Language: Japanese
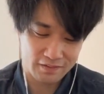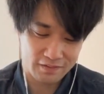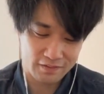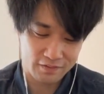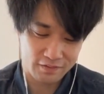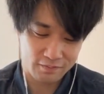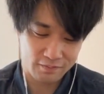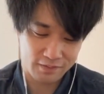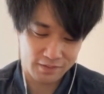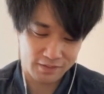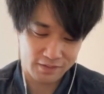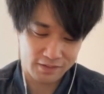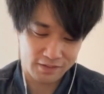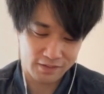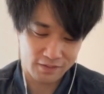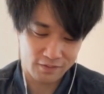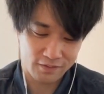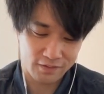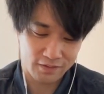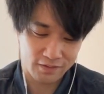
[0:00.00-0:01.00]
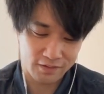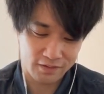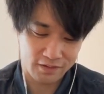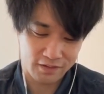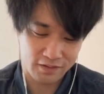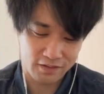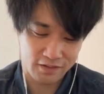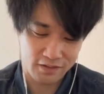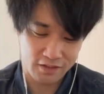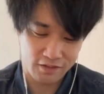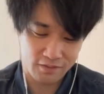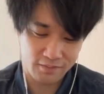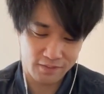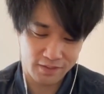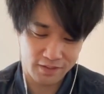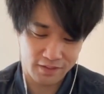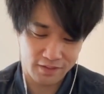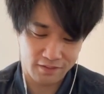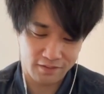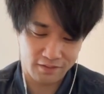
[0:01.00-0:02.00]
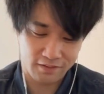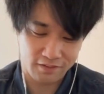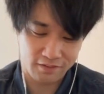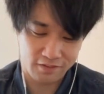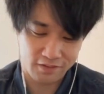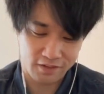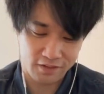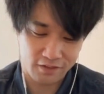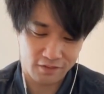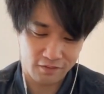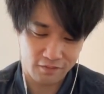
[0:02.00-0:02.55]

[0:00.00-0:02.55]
待って、これ、火呼べてへんちゃう